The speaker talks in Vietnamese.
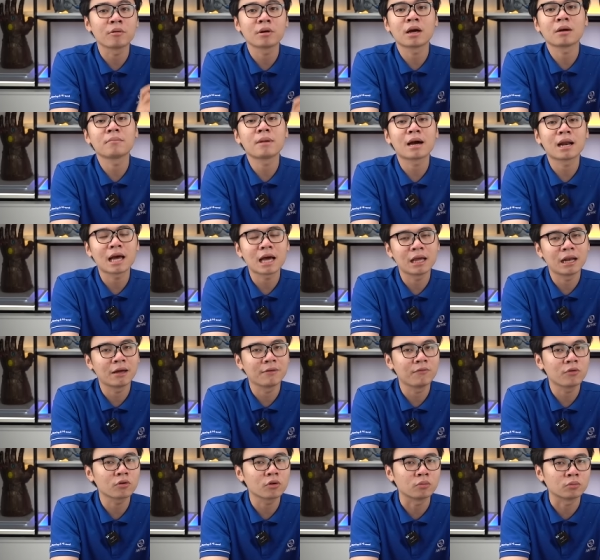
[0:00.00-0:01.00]
hiệu năng mang lại là
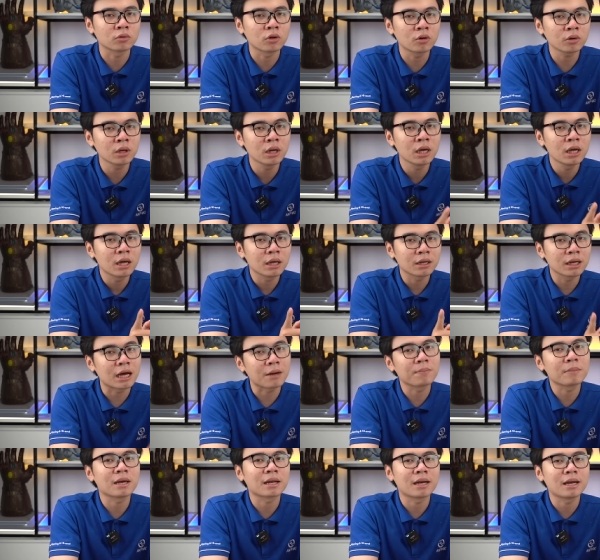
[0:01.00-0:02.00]
vô cùng tốt,
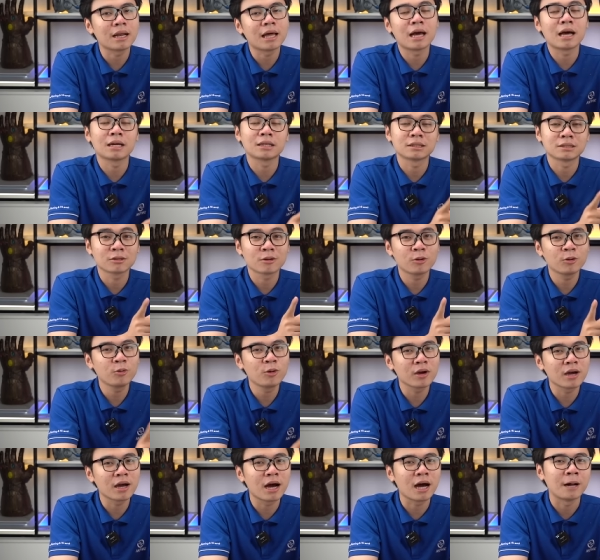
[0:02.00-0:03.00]
đặc biệt là
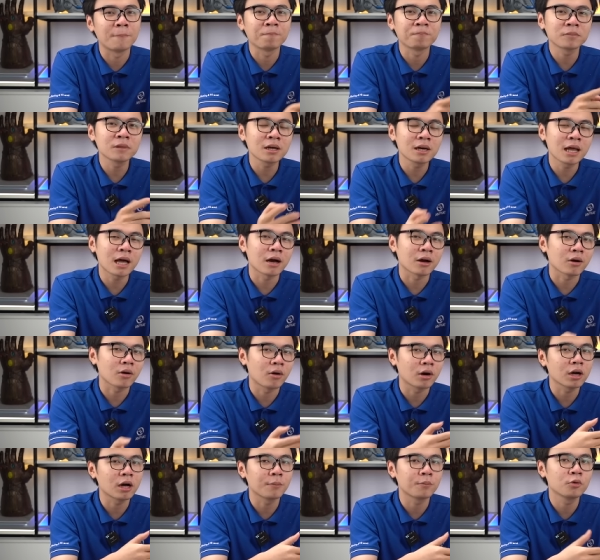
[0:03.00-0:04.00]
đuôi G, tức là
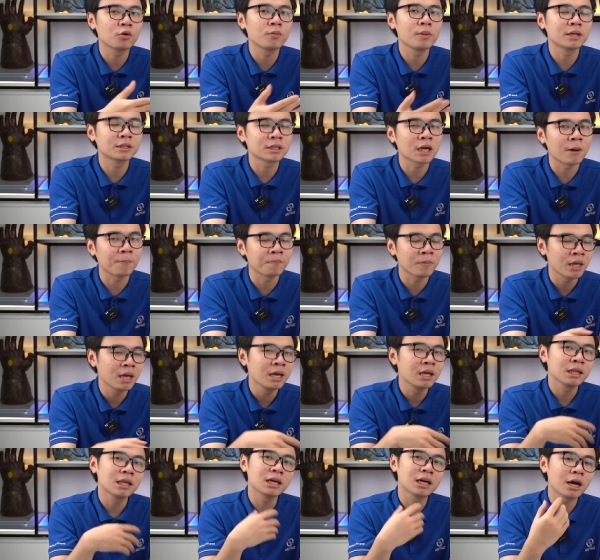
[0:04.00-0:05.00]
có GPU bên trong.
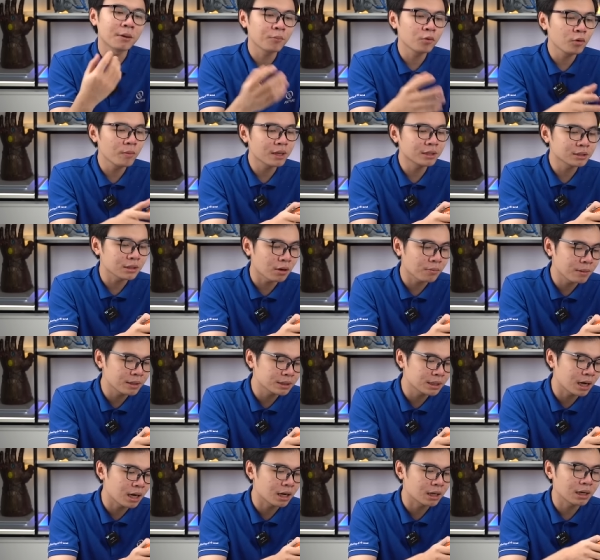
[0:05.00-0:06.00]
Thì GPU bên trong bây
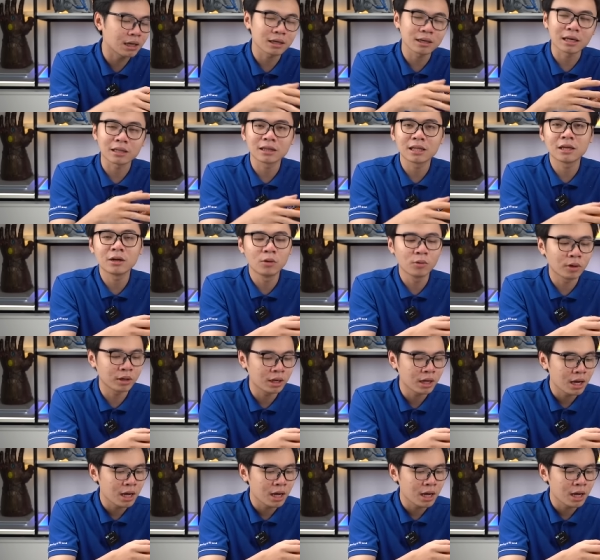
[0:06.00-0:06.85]
giờ đặt tên luôn